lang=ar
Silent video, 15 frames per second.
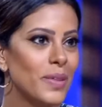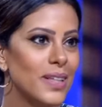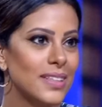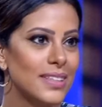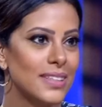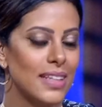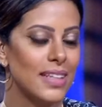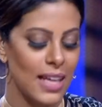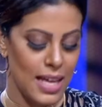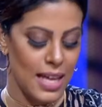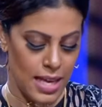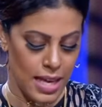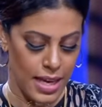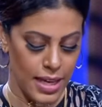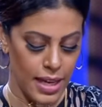بيس
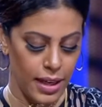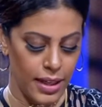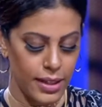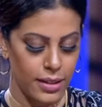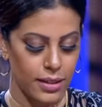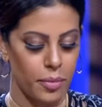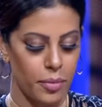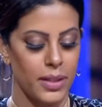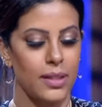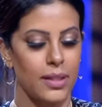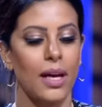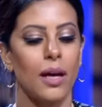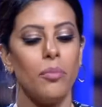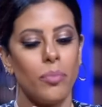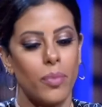هي الحين طبعا
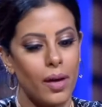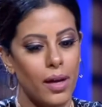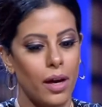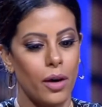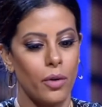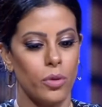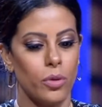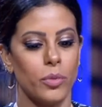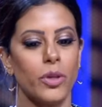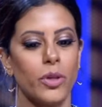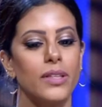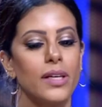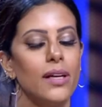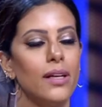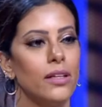الهبه او
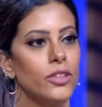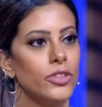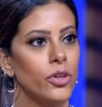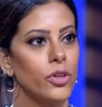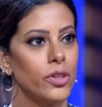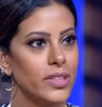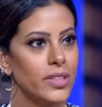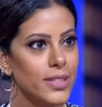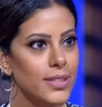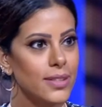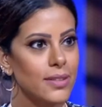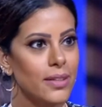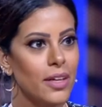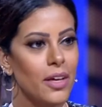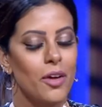الموديل التشوكرز
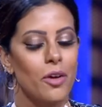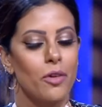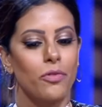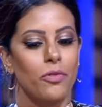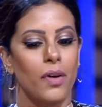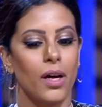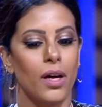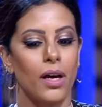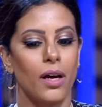ف